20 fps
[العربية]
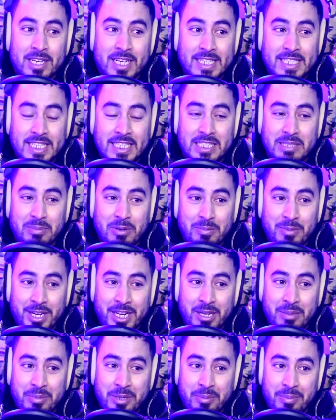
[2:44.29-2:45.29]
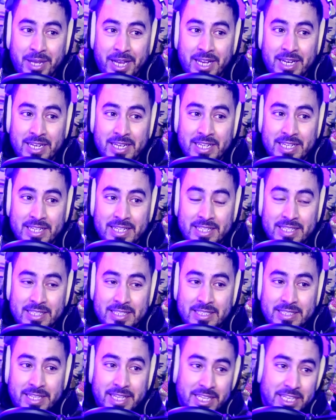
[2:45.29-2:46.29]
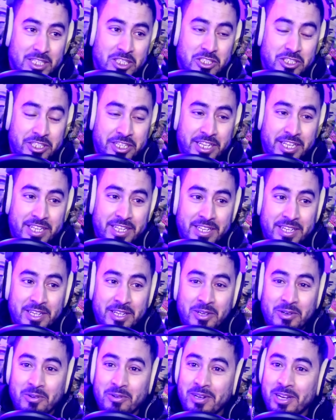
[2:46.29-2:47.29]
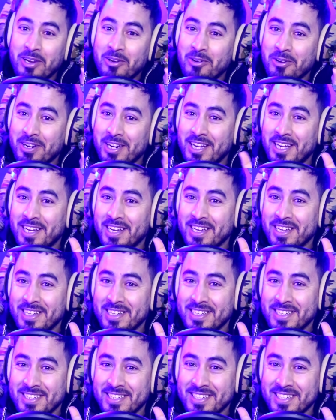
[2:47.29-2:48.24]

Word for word: كتحس بالمغربي بحال لي 5 جي والاخر راه